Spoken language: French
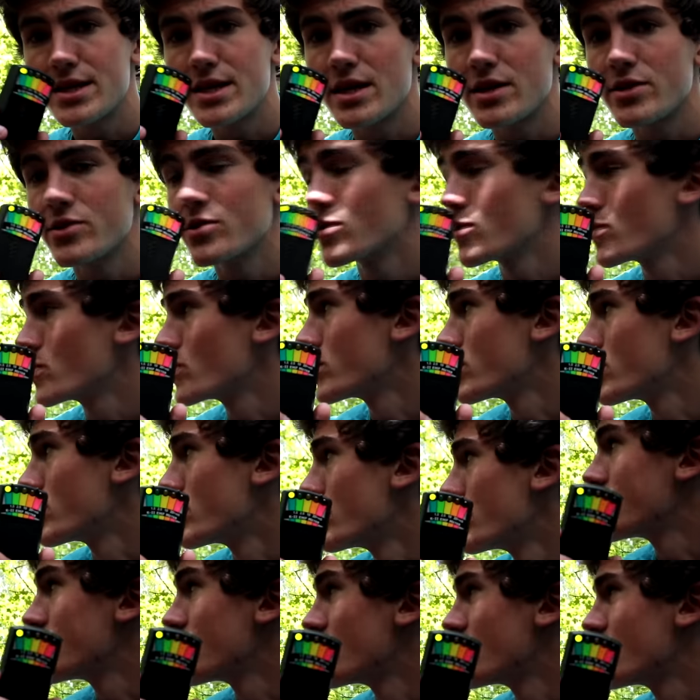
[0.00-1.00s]
quelqu'un euh,
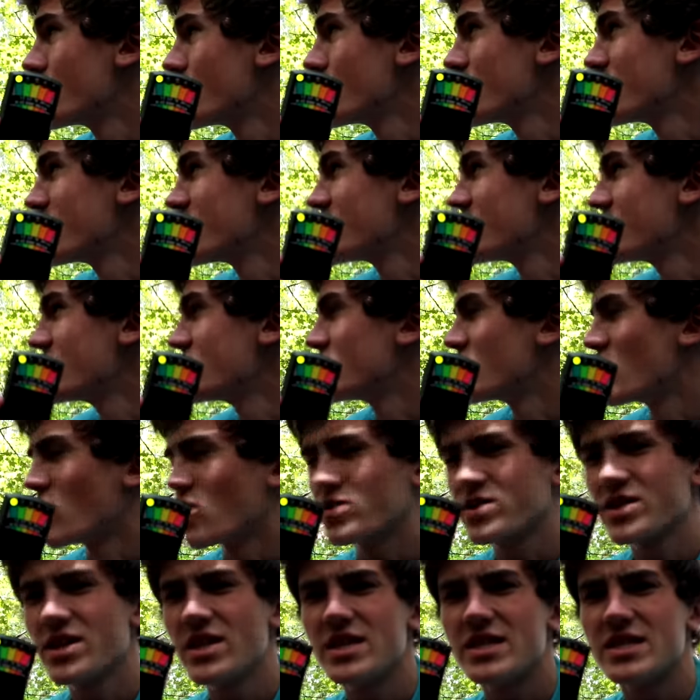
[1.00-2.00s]
quelqu'un qui.
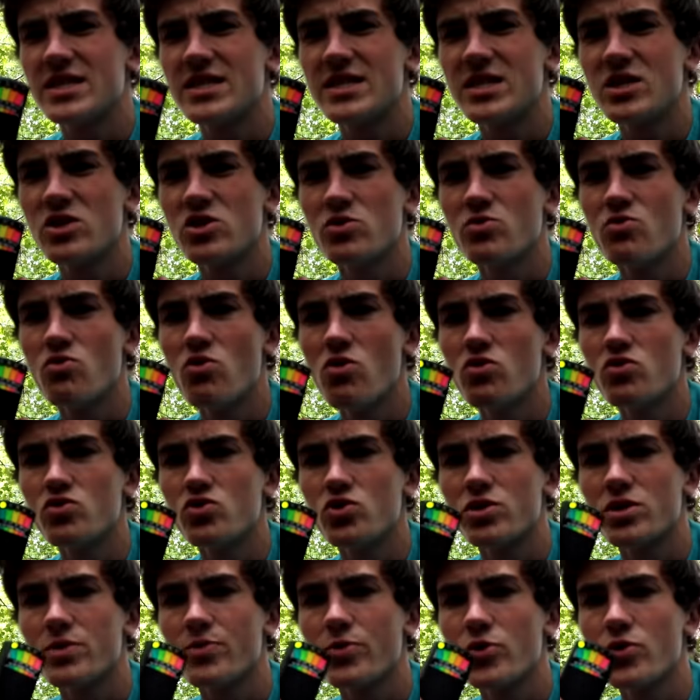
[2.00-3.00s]
On dirait ici du beau,
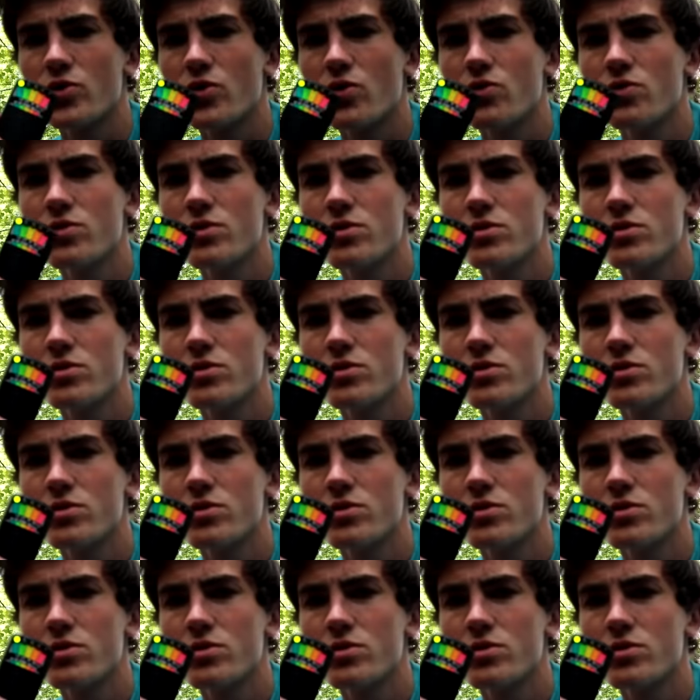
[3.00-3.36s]
je sais pas trop,